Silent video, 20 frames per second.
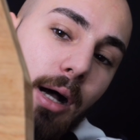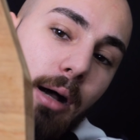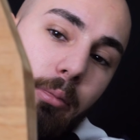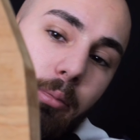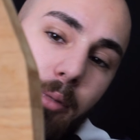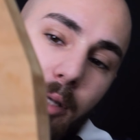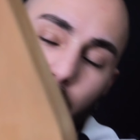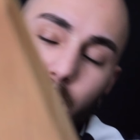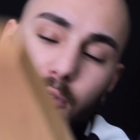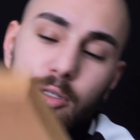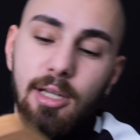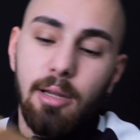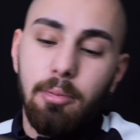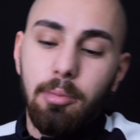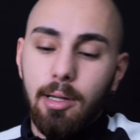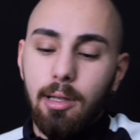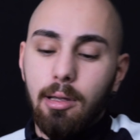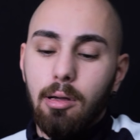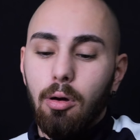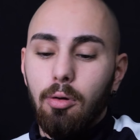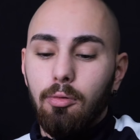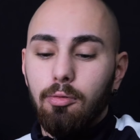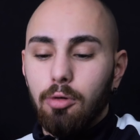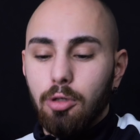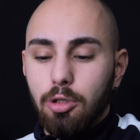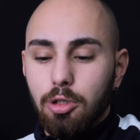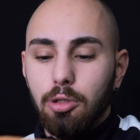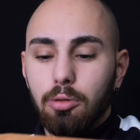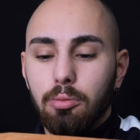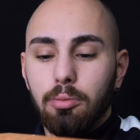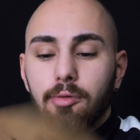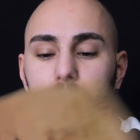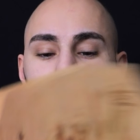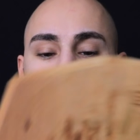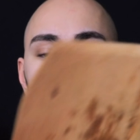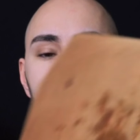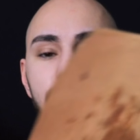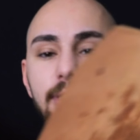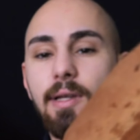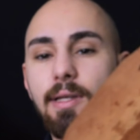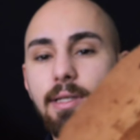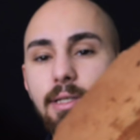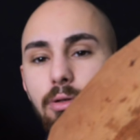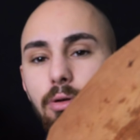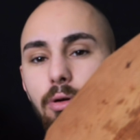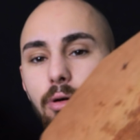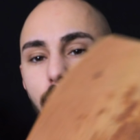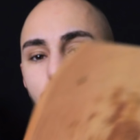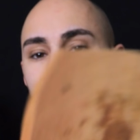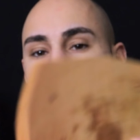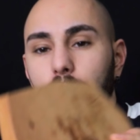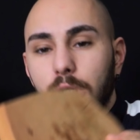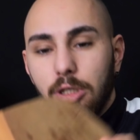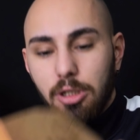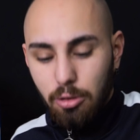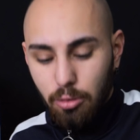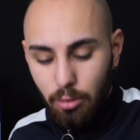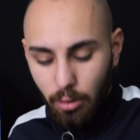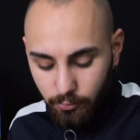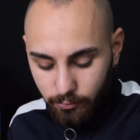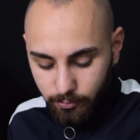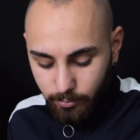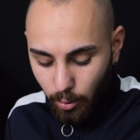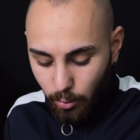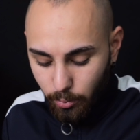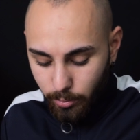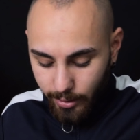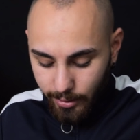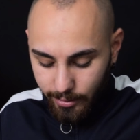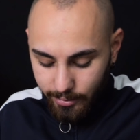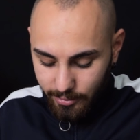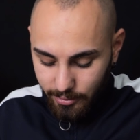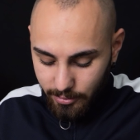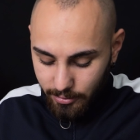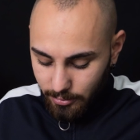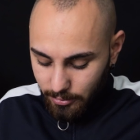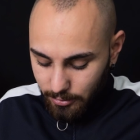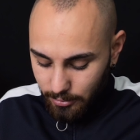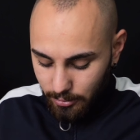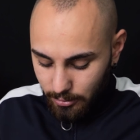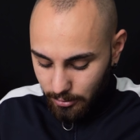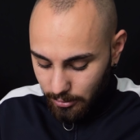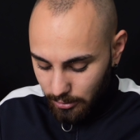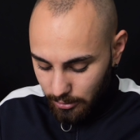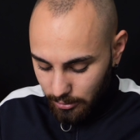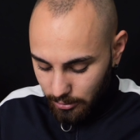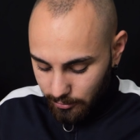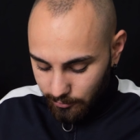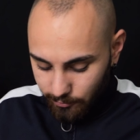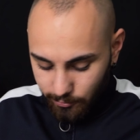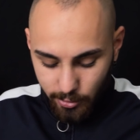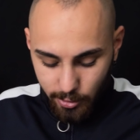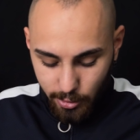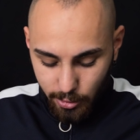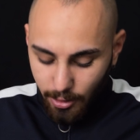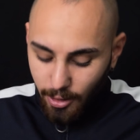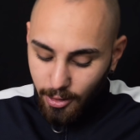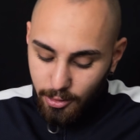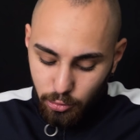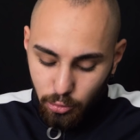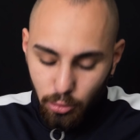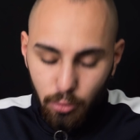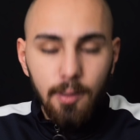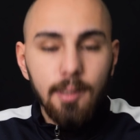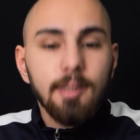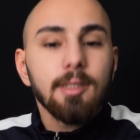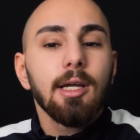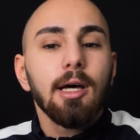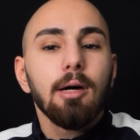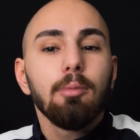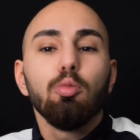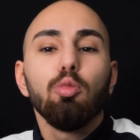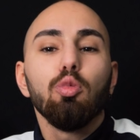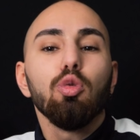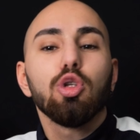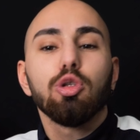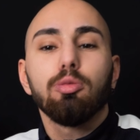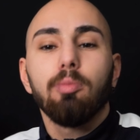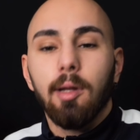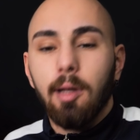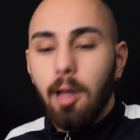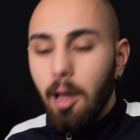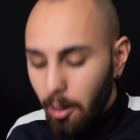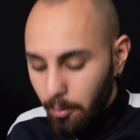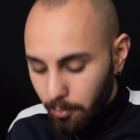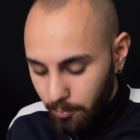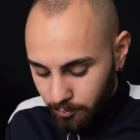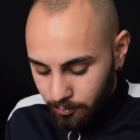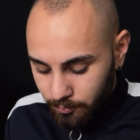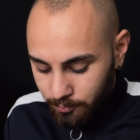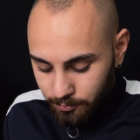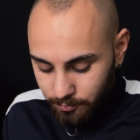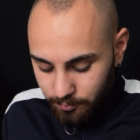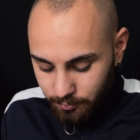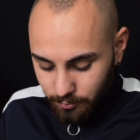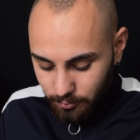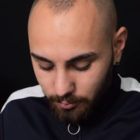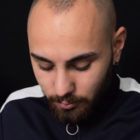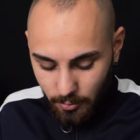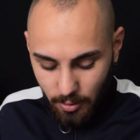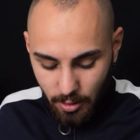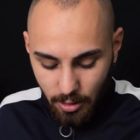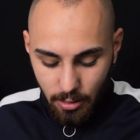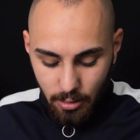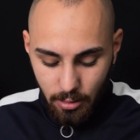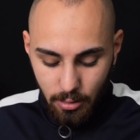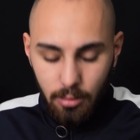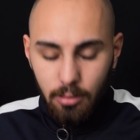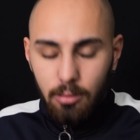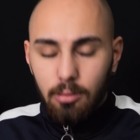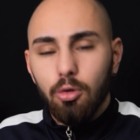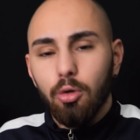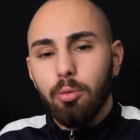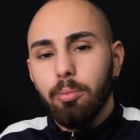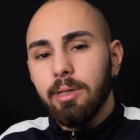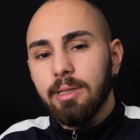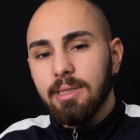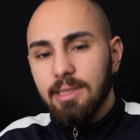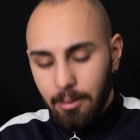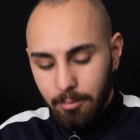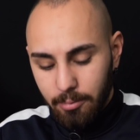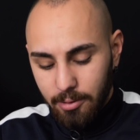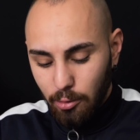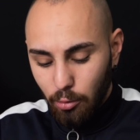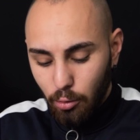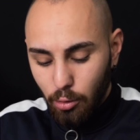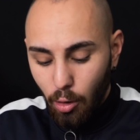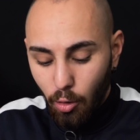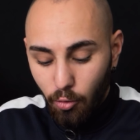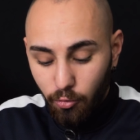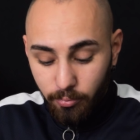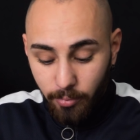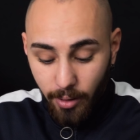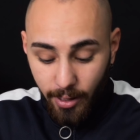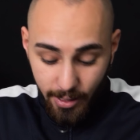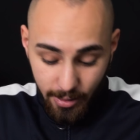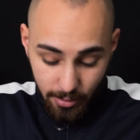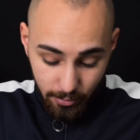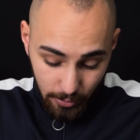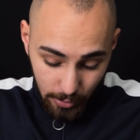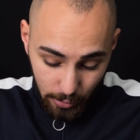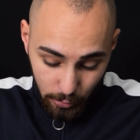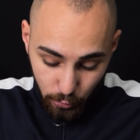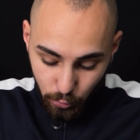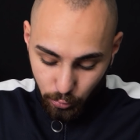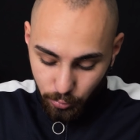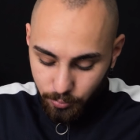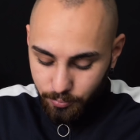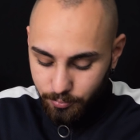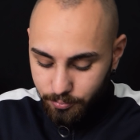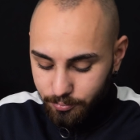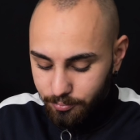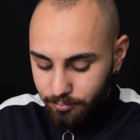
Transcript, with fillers: Habe ich mir natürlich selber gekauft, kostet um die 25 Euro. Ist ein Kopfbaubrett. Finde ich nice sowas, ja, muss man haben. Übrigens kann man es auch kaufen bei Elvano.